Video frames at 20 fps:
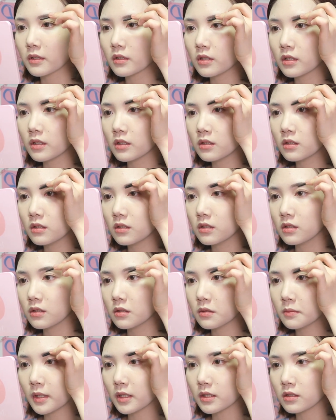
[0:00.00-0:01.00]
틴트
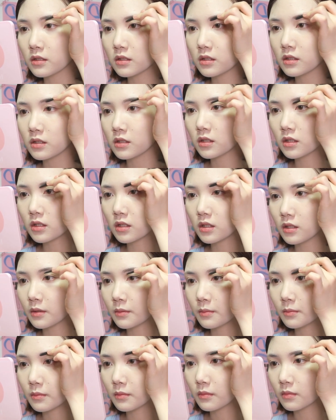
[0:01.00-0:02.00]
맛집